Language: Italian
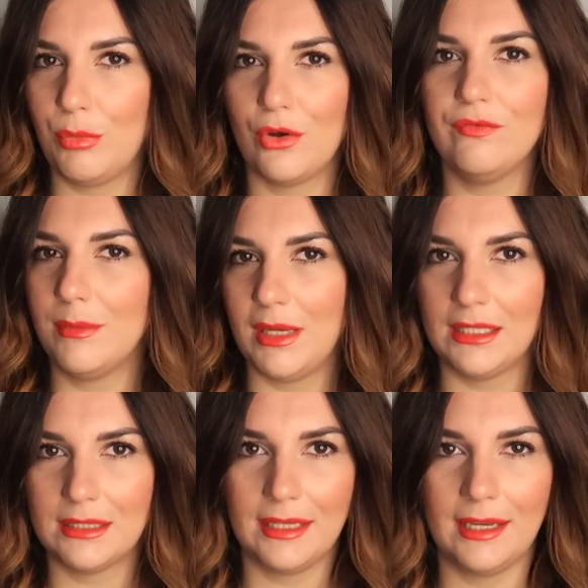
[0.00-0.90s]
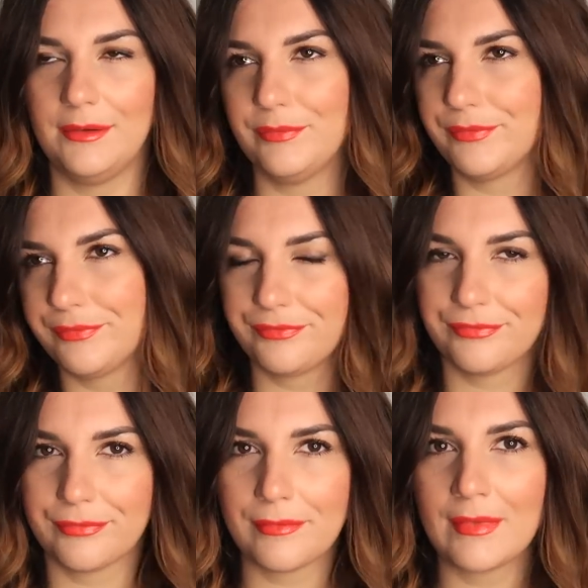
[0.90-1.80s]
Poi ovviamente
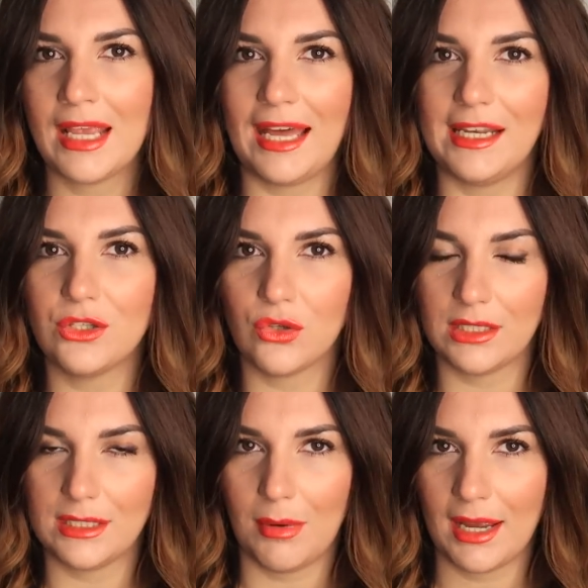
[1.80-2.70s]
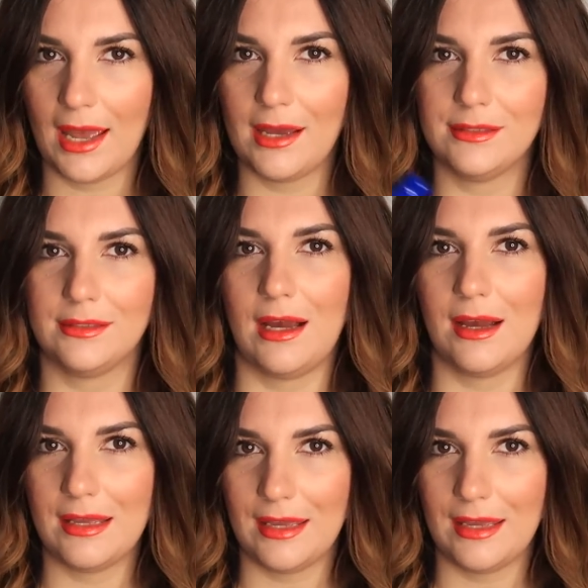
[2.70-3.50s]
adesso che siamo a casa